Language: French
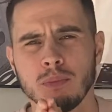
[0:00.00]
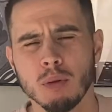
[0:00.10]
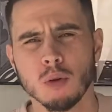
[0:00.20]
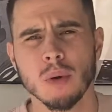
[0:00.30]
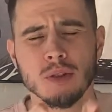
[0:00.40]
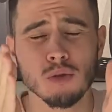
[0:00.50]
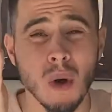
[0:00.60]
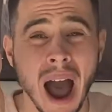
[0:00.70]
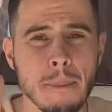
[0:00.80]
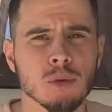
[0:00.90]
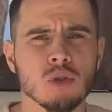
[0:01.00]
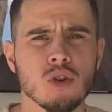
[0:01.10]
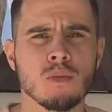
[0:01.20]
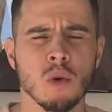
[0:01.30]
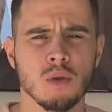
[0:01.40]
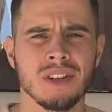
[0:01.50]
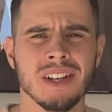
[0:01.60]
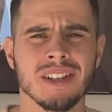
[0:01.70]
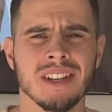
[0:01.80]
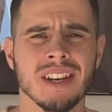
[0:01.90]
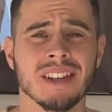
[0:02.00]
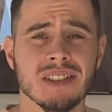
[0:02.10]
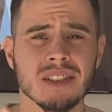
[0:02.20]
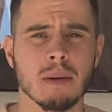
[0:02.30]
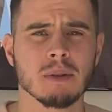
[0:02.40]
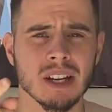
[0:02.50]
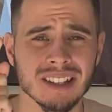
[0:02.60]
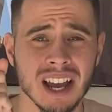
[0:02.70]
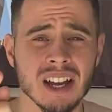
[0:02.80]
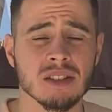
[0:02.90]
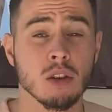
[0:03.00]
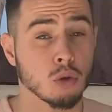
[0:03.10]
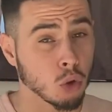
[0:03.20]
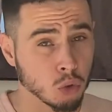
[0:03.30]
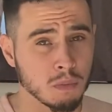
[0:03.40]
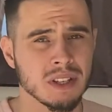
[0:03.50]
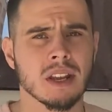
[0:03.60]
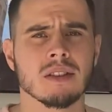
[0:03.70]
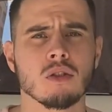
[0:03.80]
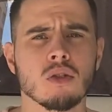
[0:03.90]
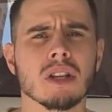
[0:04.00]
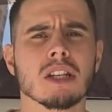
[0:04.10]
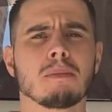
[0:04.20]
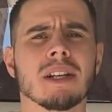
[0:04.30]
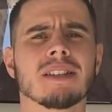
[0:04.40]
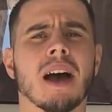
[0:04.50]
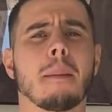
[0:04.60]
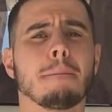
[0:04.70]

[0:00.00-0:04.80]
pourquoi tu dois absolument utiliser Snapchat Ads dans ton business. Je t'explique ça